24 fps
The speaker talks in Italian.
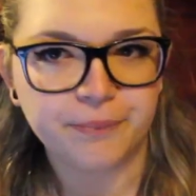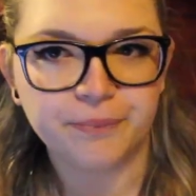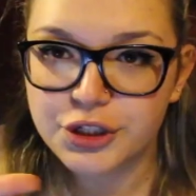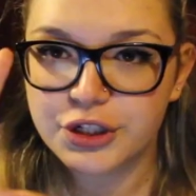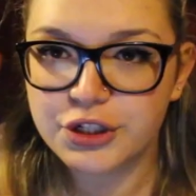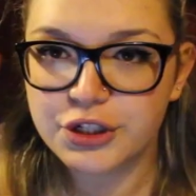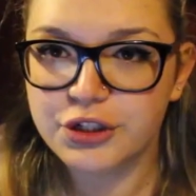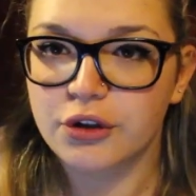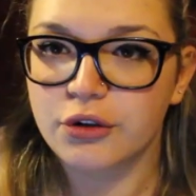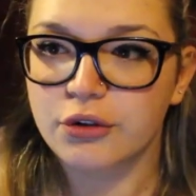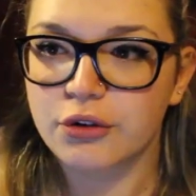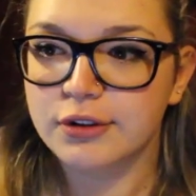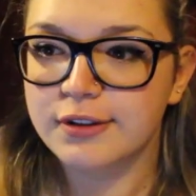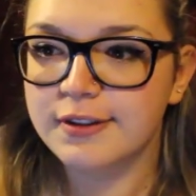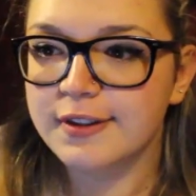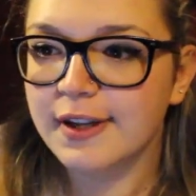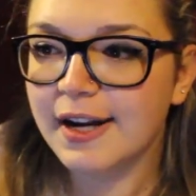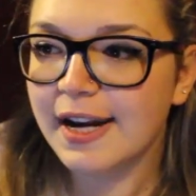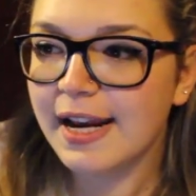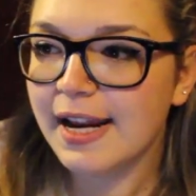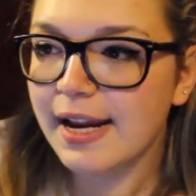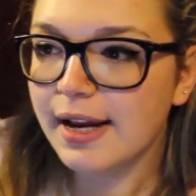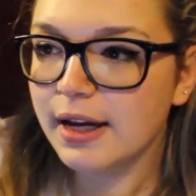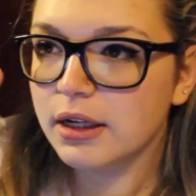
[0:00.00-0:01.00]
Ci sono
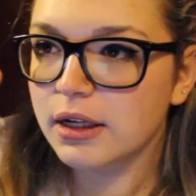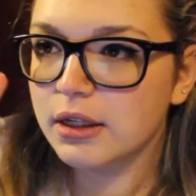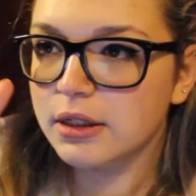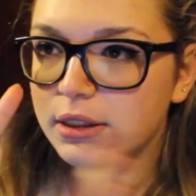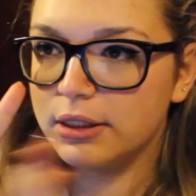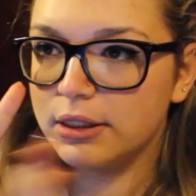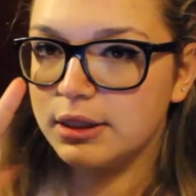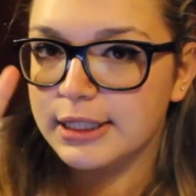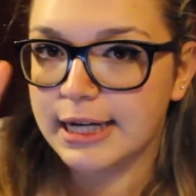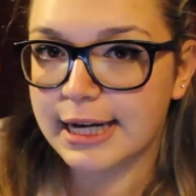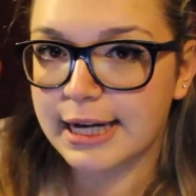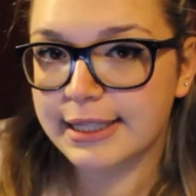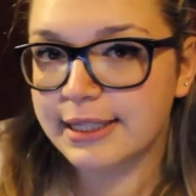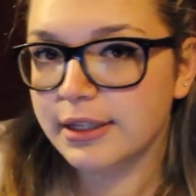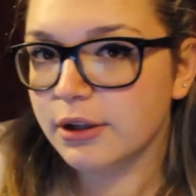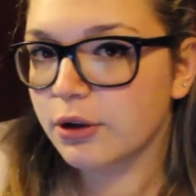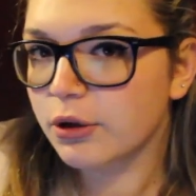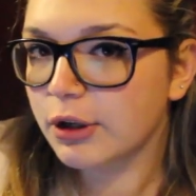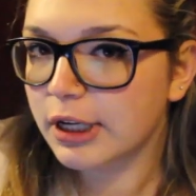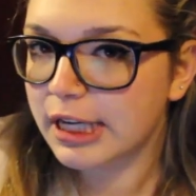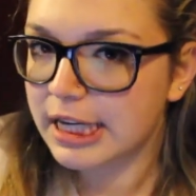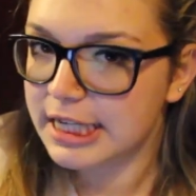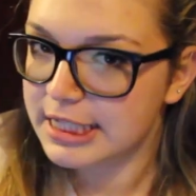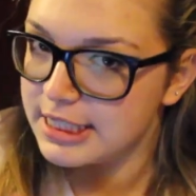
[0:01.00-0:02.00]
tre uh,
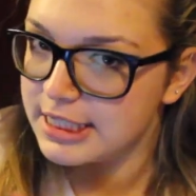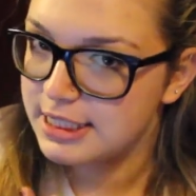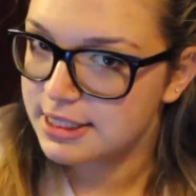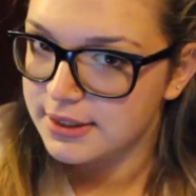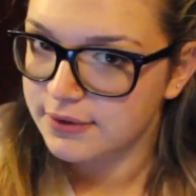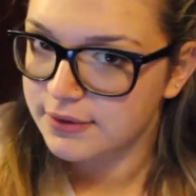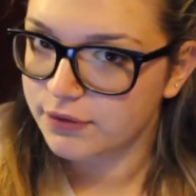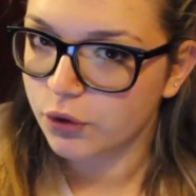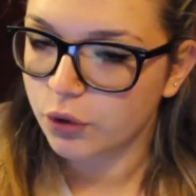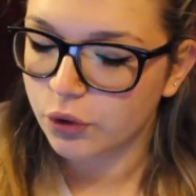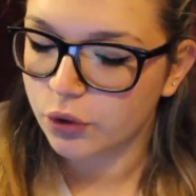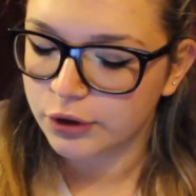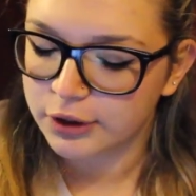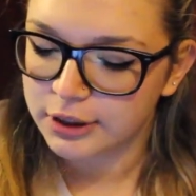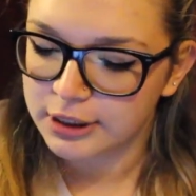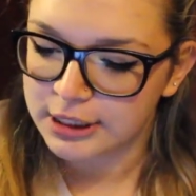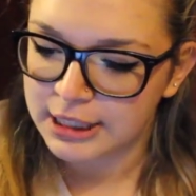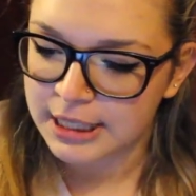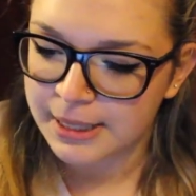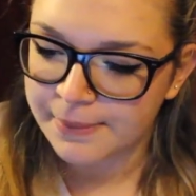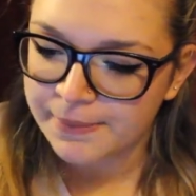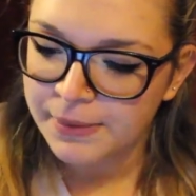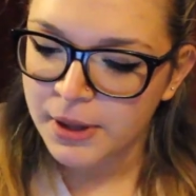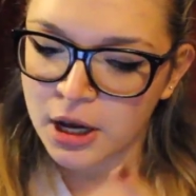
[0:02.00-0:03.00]
categorie di
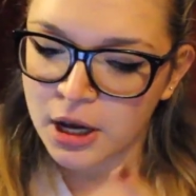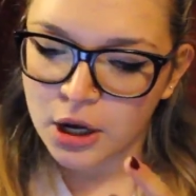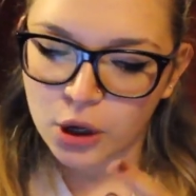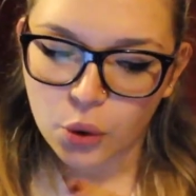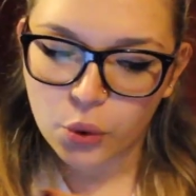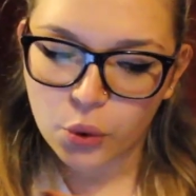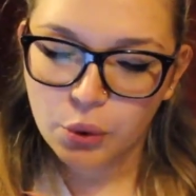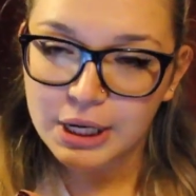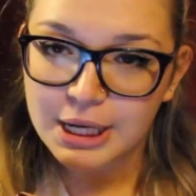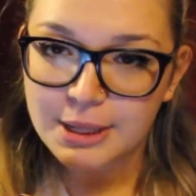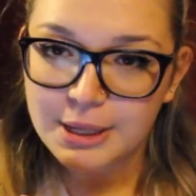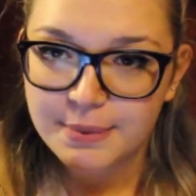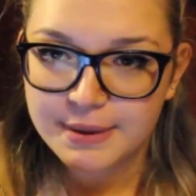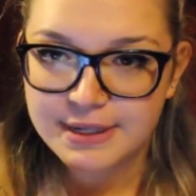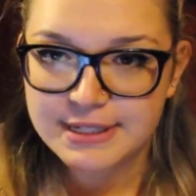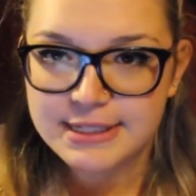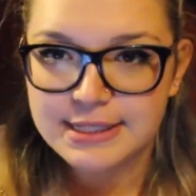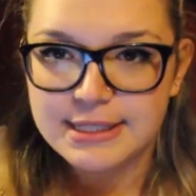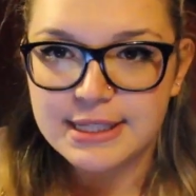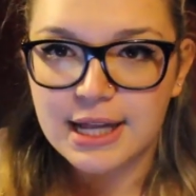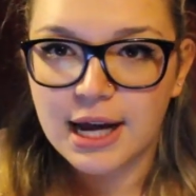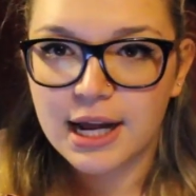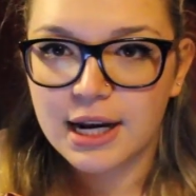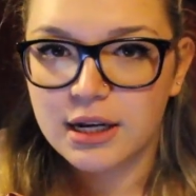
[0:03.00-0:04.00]
sfondi, quelli
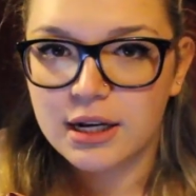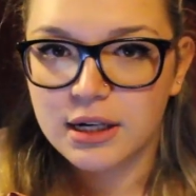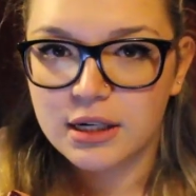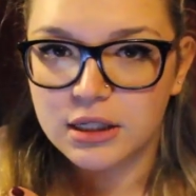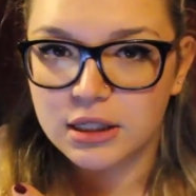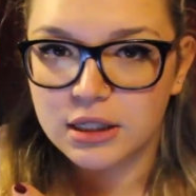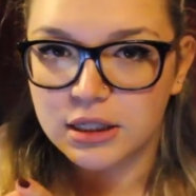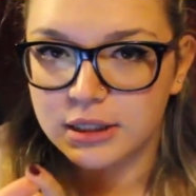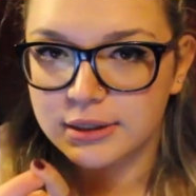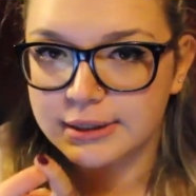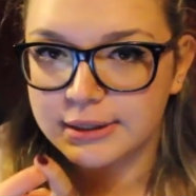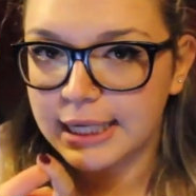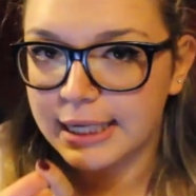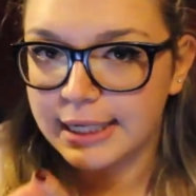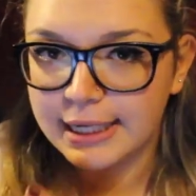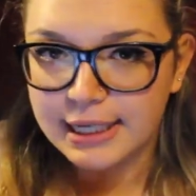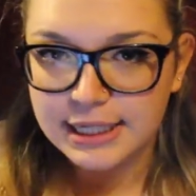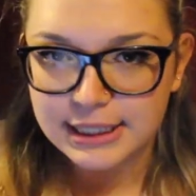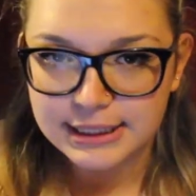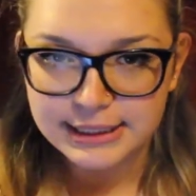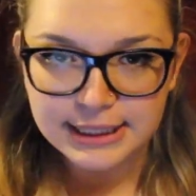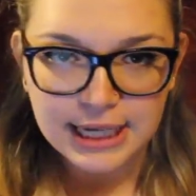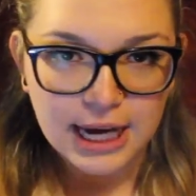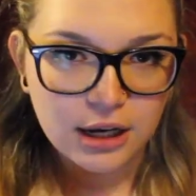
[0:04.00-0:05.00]
presi dal, dal,
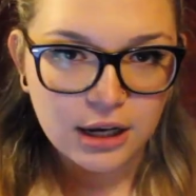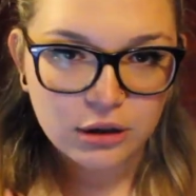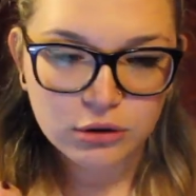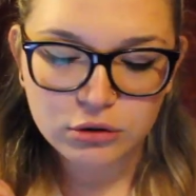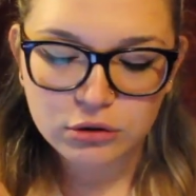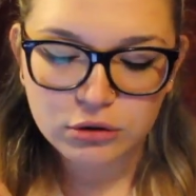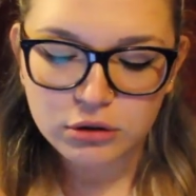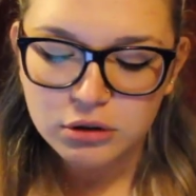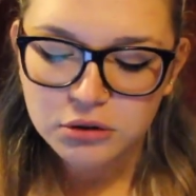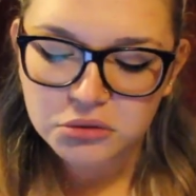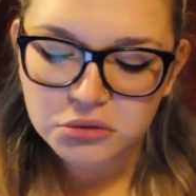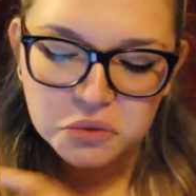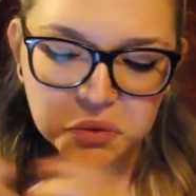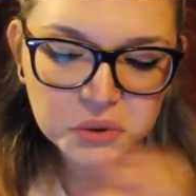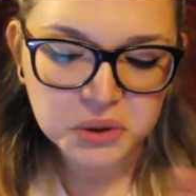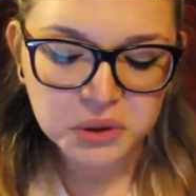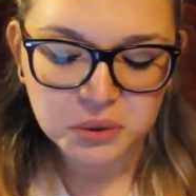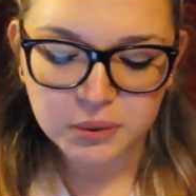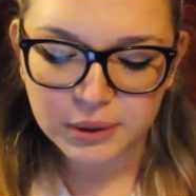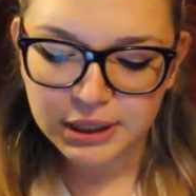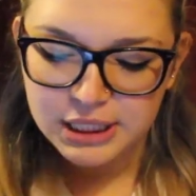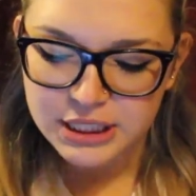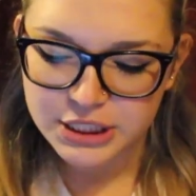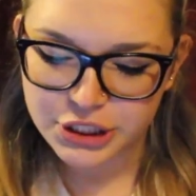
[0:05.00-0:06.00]
catalogo,
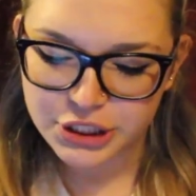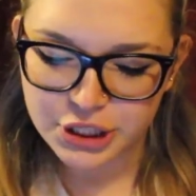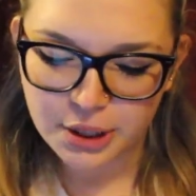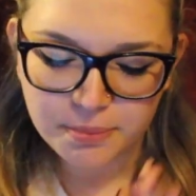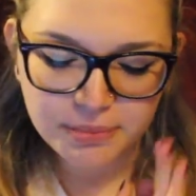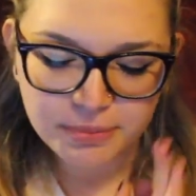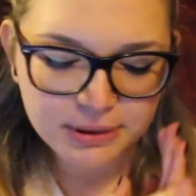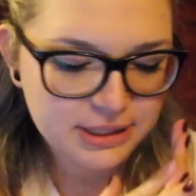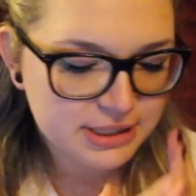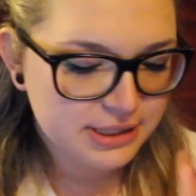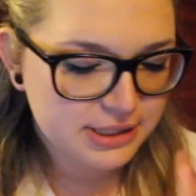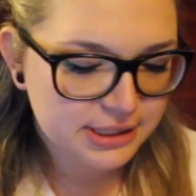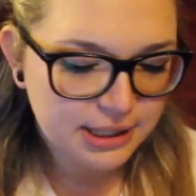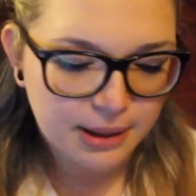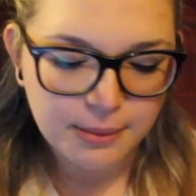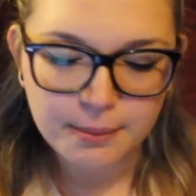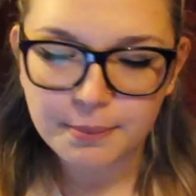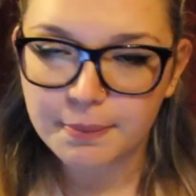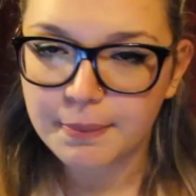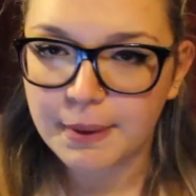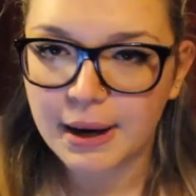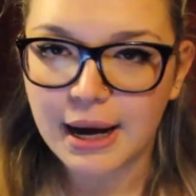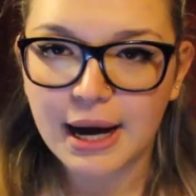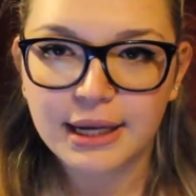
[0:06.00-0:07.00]
quindi quelli già
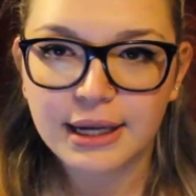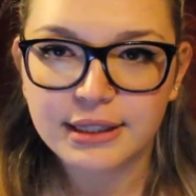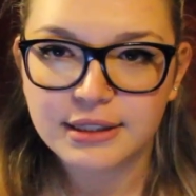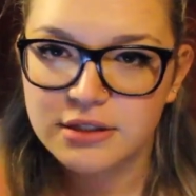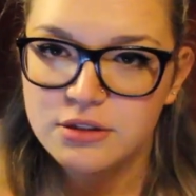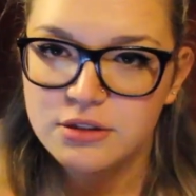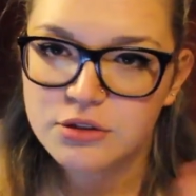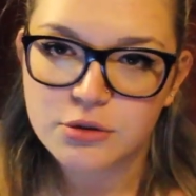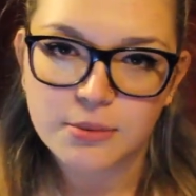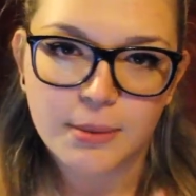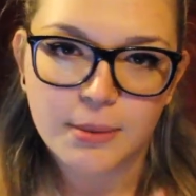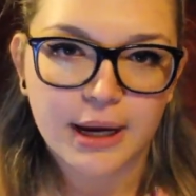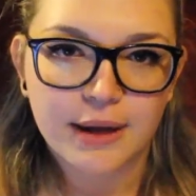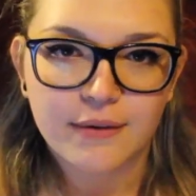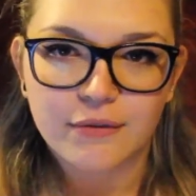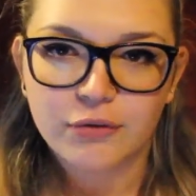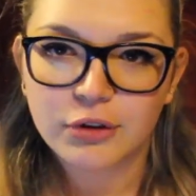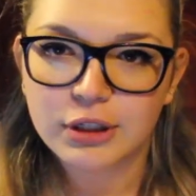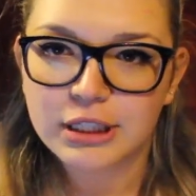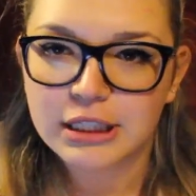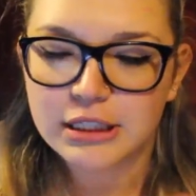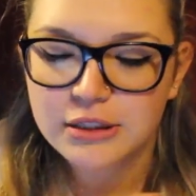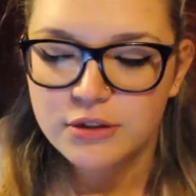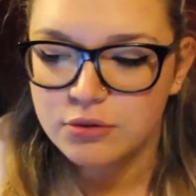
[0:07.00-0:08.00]
preinstampati, insomma che
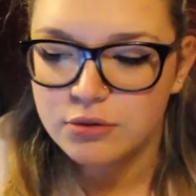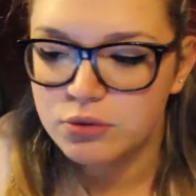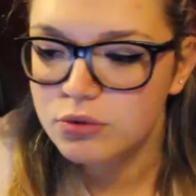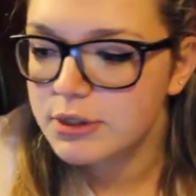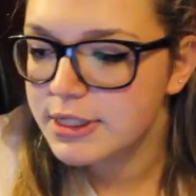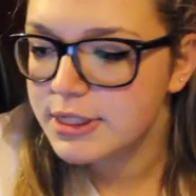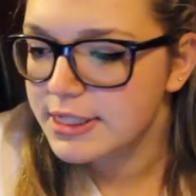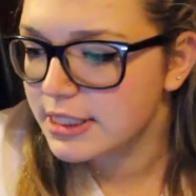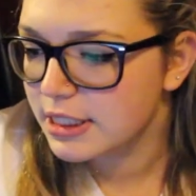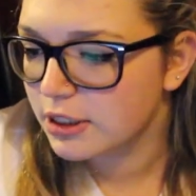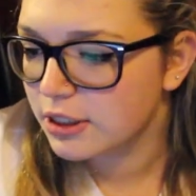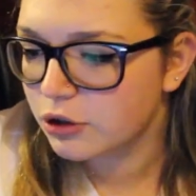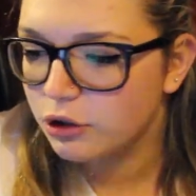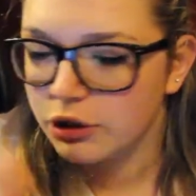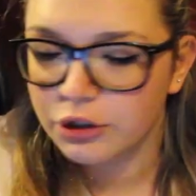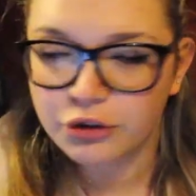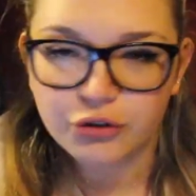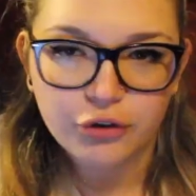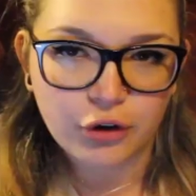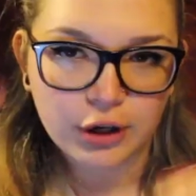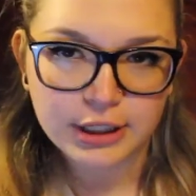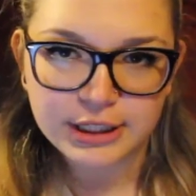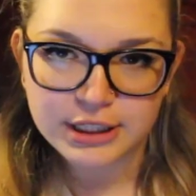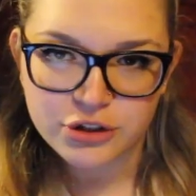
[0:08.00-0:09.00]
voi andate sul sito e li
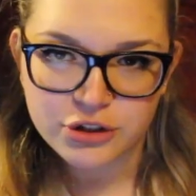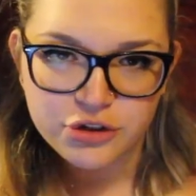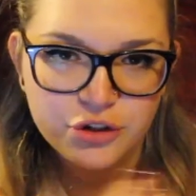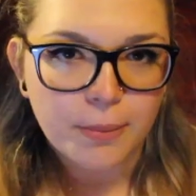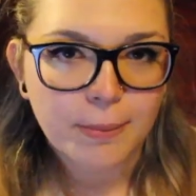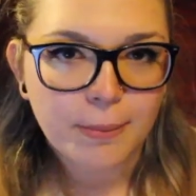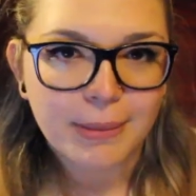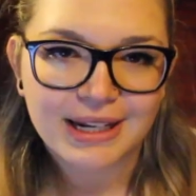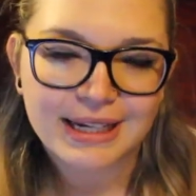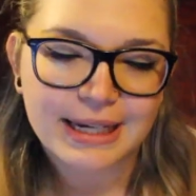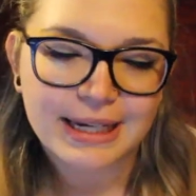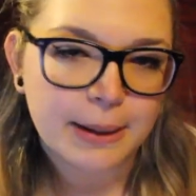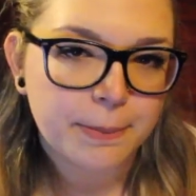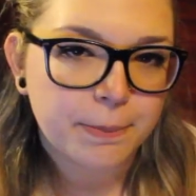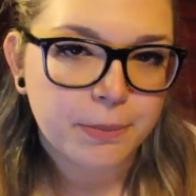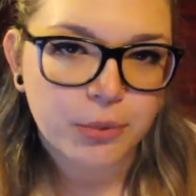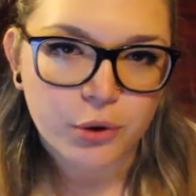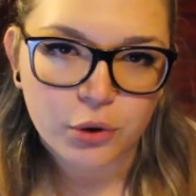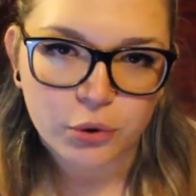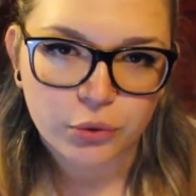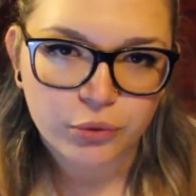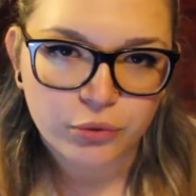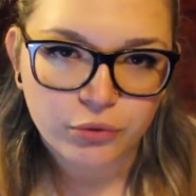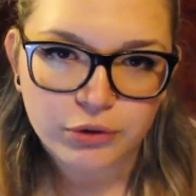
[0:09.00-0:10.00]
trovate già belli che
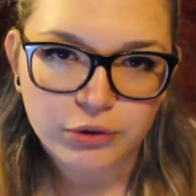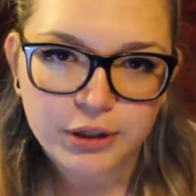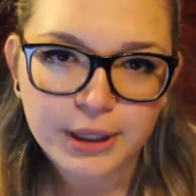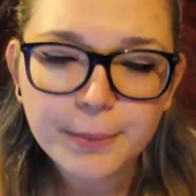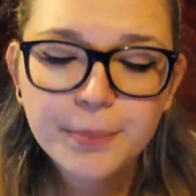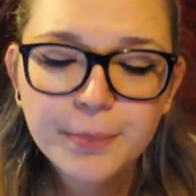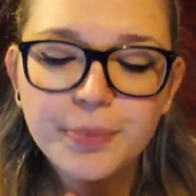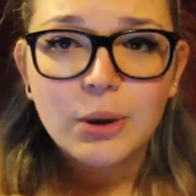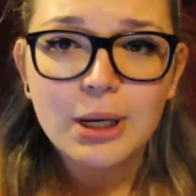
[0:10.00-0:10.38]
pronti.